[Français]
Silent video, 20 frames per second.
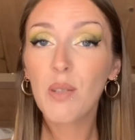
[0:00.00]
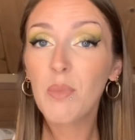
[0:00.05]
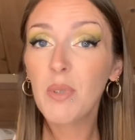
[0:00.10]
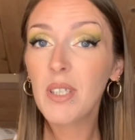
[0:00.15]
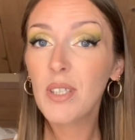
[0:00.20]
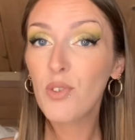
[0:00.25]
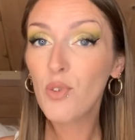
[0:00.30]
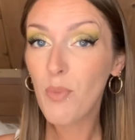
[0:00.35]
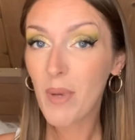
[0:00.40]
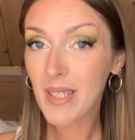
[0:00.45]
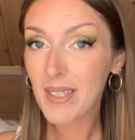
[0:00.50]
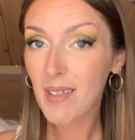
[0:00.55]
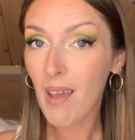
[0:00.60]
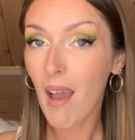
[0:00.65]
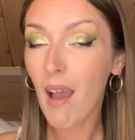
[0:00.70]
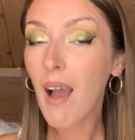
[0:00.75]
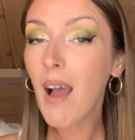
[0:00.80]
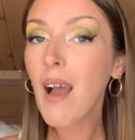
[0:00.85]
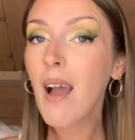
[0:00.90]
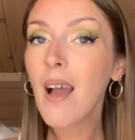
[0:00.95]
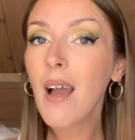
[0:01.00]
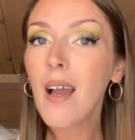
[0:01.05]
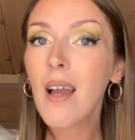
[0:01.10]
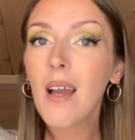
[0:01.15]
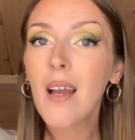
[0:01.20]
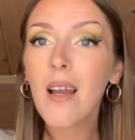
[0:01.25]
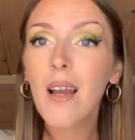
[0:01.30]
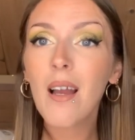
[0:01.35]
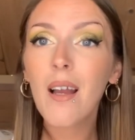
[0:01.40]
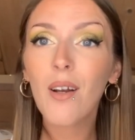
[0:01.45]
mis du
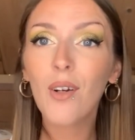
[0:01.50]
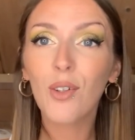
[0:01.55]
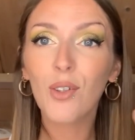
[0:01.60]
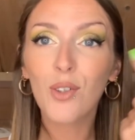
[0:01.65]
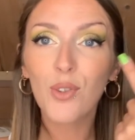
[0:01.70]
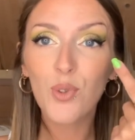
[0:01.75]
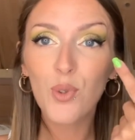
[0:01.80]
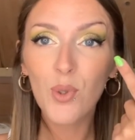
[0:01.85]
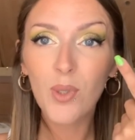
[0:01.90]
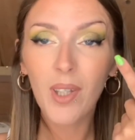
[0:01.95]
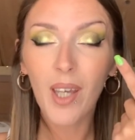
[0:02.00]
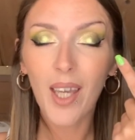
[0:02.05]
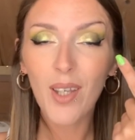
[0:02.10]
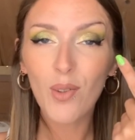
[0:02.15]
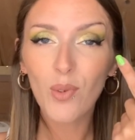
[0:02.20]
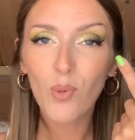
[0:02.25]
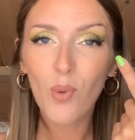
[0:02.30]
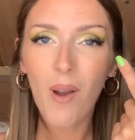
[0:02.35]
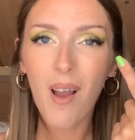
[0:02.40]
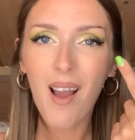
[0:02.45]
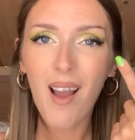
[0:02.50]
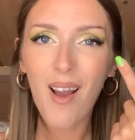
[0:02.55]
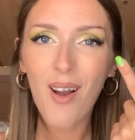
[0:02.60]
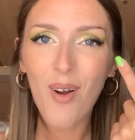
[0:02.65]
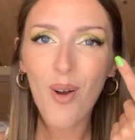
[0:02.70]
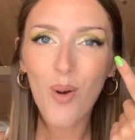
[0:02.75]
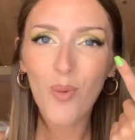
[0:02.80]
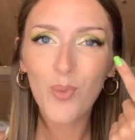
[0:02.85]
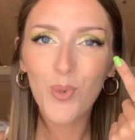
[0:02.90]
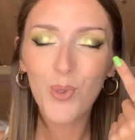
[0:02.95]
mascara, euh, du crayon noir
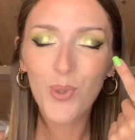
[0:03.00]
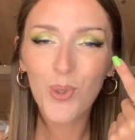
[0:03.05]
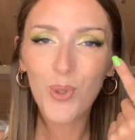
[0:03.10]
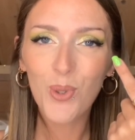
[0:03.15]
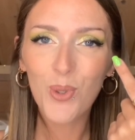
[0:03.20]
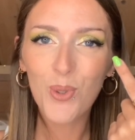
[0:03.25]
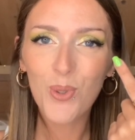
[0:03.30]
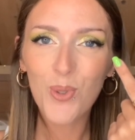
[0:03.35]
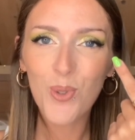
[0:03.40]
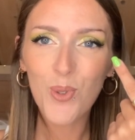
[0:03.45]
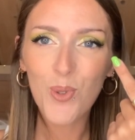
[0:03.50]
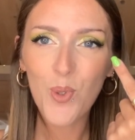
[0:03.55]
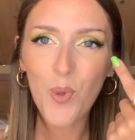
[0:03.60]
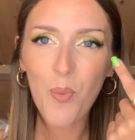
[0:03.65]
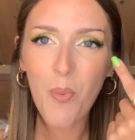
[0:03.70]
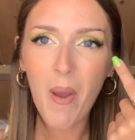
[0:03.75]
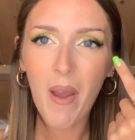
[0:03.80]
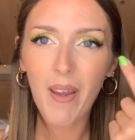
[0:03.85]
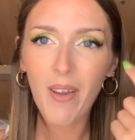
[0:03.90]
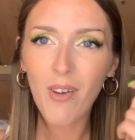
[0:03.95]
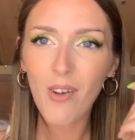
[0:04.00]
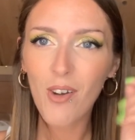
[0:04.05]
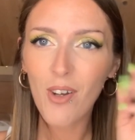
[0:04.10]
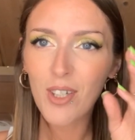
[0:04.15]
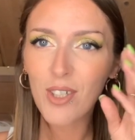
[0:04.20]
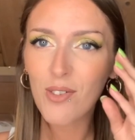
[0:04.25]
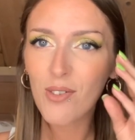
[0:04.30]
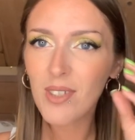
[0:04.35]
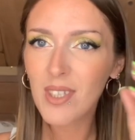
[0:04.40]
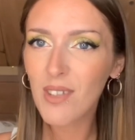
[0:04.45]
en muqueuse supérieure.
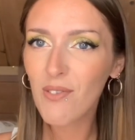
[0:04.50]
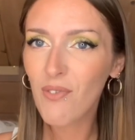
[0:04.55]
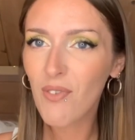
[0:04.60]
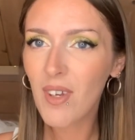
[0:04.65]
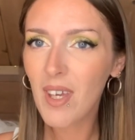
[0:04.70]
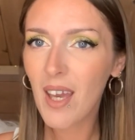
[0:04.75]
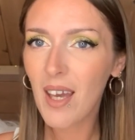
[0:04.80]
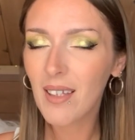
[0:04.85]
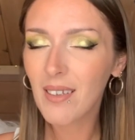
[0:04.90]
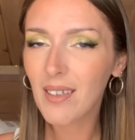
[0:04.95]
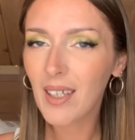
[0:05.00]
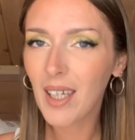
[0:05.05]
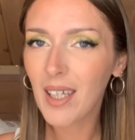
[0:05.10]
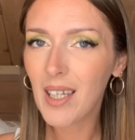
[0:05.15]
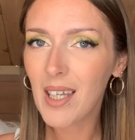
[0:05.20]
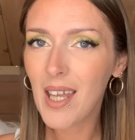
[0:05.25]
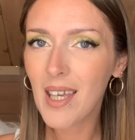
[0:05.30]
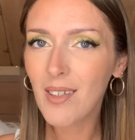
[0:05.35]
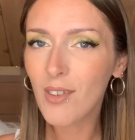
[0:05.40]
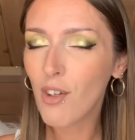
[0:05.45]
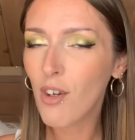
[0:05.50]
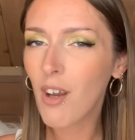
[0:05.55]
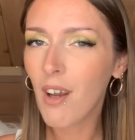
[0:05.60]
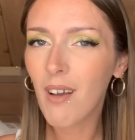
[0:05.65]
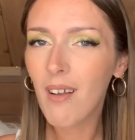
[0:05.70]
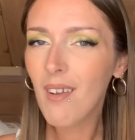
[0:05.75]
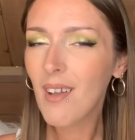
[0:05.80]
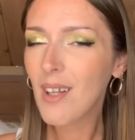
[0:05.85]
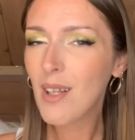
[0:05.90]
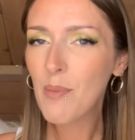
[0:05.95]
J'ai aussi fait un trait liner,
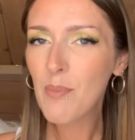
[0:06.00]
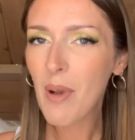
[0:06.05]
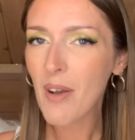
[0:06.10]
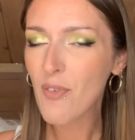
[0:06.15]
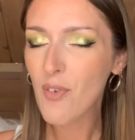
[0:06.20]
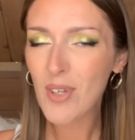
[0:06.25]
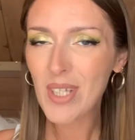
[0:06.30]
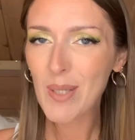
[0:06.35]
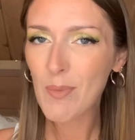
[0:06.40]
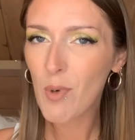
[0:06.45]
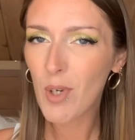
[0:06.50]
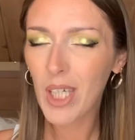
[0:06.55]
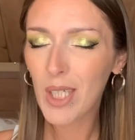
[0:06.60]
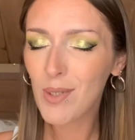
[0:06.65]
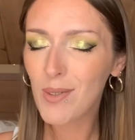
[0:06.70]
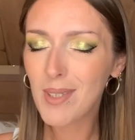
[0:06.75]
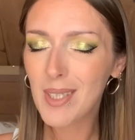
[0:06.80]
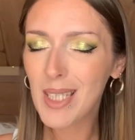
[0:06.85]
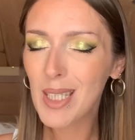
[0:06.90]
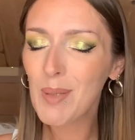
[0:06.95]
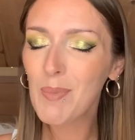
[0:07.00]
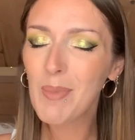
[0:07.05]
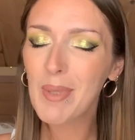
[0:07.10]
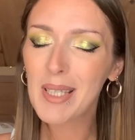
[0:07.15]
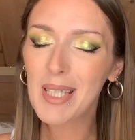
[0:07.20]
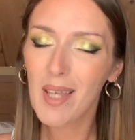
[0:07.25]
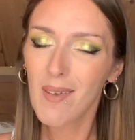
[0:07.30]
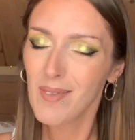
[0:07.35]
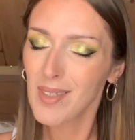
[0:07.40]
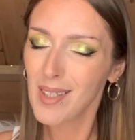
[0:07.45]
pas forcément réussi, mais
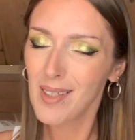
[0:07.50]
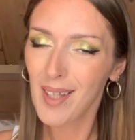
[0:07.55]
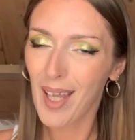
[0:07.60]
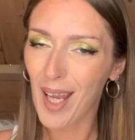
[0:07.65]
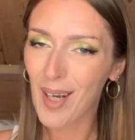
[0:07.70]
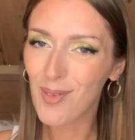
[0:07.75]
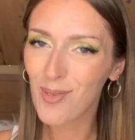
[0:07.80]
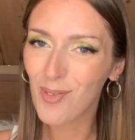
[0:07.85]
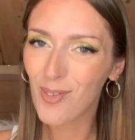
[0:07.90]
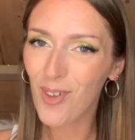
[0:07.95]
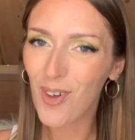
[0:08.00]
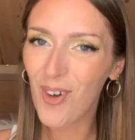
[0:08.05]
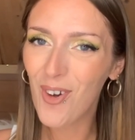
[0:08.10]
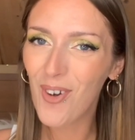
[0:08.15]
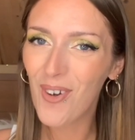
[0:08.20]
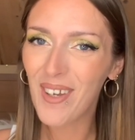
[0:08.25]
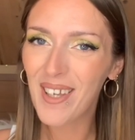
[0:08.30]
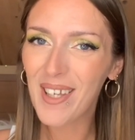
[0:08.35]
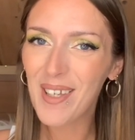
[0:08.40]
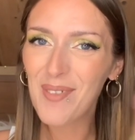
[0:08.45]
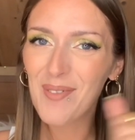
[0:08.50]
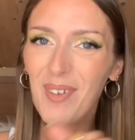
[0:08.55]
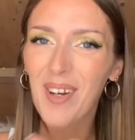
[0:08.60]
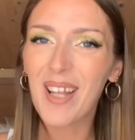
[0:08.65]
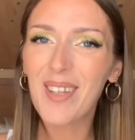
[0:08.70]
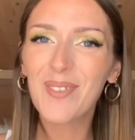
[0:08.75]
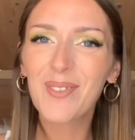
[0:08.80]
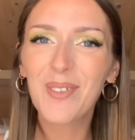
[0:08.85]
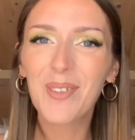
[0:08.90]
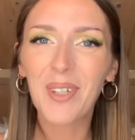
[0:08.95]
ça faisait très longtemps. Et
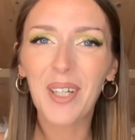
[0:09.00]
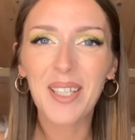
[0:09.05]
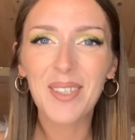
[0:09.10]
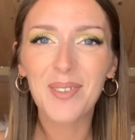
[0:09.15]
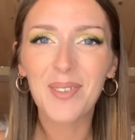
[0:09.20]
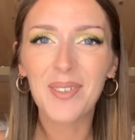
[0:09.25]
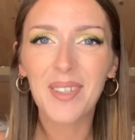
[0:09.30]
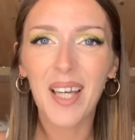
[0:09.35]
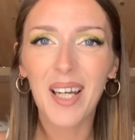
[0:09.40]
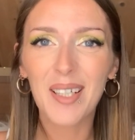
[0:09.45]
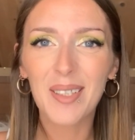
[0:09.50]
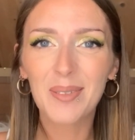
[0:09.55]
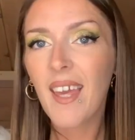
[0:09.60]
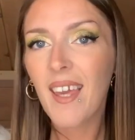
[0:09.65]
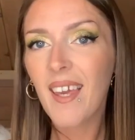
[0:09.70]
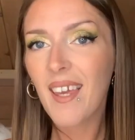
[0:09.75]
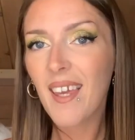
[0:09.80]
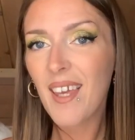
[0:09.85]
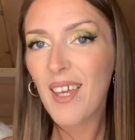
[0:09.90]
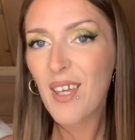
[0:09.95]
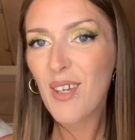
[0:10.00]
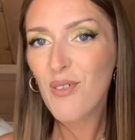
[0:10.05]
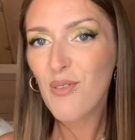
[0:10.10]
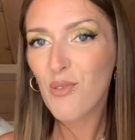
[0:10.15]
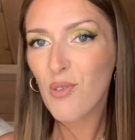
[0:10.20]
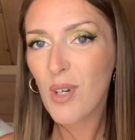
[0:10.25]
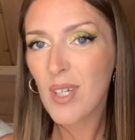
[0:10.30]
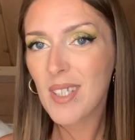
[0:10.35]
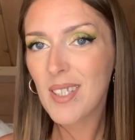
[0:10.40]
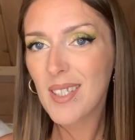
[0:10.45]
voilà donc le résultat. Et
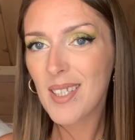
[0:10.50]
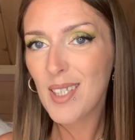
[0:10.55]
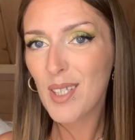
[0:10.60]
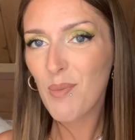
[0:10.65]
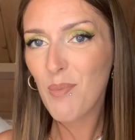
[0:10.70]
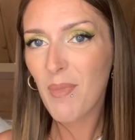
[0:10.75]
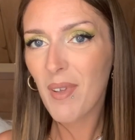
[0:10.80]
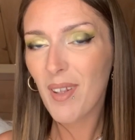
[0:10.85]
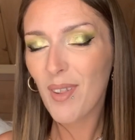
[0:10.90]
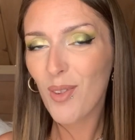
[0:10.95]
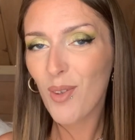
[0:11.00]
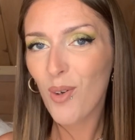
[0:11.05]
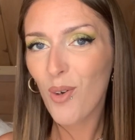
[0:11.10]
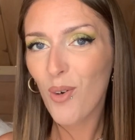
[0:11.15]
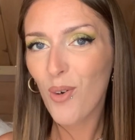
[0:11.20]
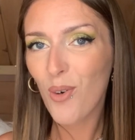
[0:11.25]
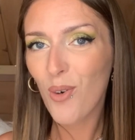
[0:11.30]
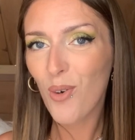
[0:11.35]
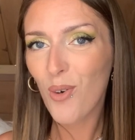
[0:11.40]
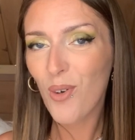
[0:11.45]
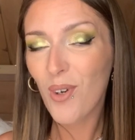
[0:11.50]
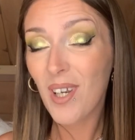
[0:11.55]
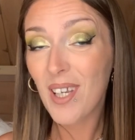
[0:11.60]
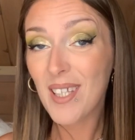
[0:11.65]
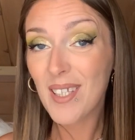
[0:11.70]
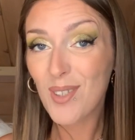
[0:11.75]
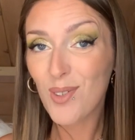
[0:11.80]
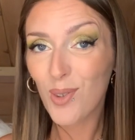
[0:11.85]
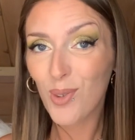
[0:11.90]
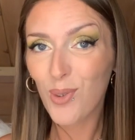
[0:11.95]
voici maintenant
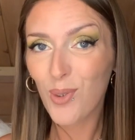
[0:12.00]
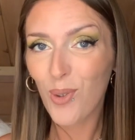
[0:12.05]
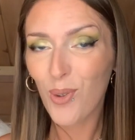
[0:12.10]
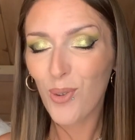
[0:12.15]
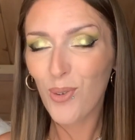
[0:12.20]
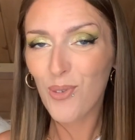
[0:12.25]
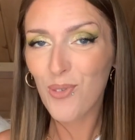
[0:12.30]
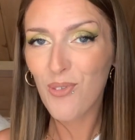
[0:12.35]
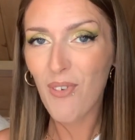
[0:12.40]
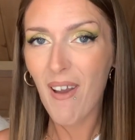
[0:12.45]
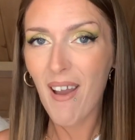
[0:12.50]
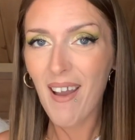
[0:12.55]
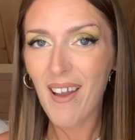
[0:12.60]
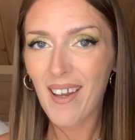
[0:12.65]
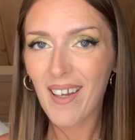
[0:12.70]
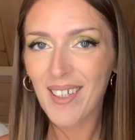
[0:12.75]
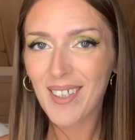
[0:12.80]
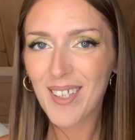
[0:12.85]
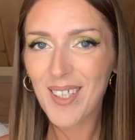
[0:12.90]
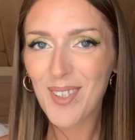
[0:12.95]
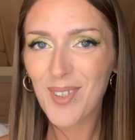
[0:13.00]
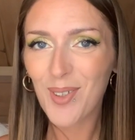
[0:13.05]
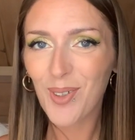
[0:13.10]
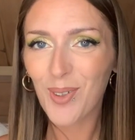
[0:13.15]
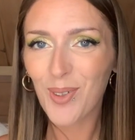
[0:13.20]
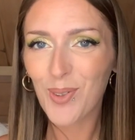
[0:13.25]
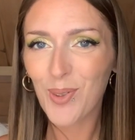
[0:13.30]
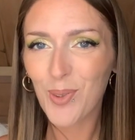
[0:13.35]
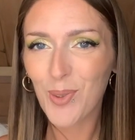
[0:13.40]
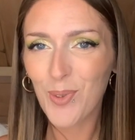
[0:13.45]
les autres phares qui se
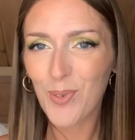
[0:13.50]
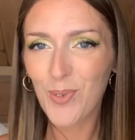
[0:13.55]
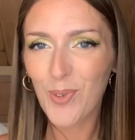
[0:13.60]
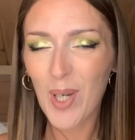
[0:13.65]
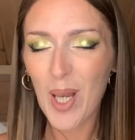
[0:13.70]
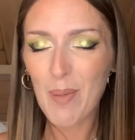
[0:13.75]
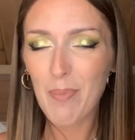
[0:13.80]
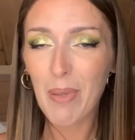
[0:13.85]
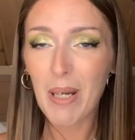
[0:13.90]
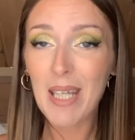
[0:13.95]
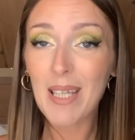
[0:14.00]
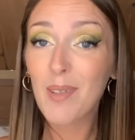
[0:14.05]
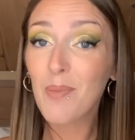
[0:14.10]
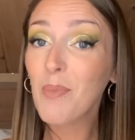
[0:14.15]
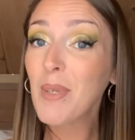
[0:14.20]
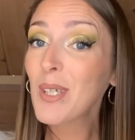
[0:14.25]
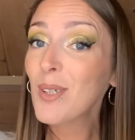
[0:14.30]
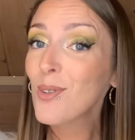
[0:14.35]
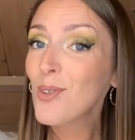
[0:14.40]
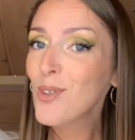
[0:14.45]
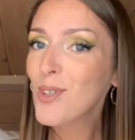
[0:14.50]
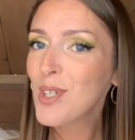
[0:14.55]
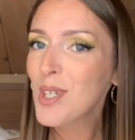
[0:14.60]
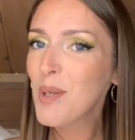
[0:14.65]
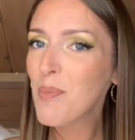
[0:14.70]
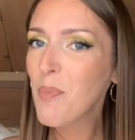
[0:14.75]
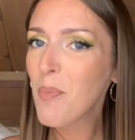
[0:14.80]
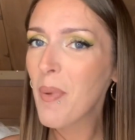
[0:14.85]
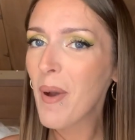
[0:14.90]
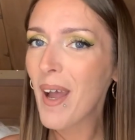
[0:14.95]
retrouvent dans la palette mais que je n'ai
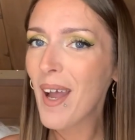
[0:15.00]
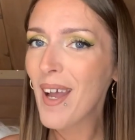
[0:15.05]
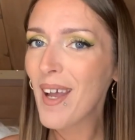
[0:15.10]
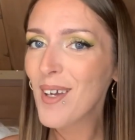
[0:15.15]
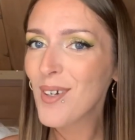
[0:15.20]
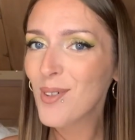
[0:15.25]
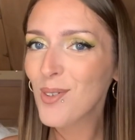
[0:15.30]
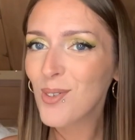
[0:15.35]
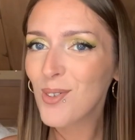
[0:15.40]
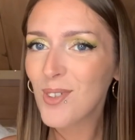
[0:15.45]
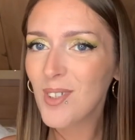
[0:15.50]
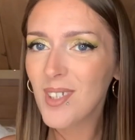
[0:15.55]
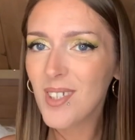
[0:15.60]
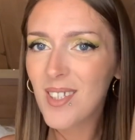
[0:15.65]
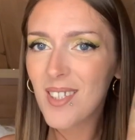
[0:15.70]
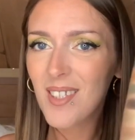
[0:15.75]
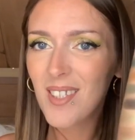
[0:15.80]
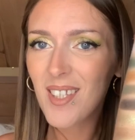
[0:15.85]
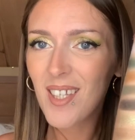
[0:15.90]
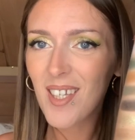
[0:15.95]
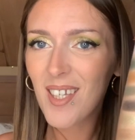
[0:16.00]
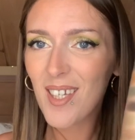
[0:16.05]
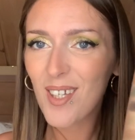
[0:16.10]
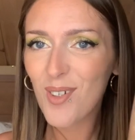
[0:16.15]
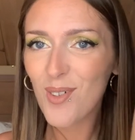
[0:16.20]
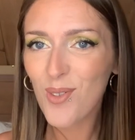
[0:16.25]
pas utilisé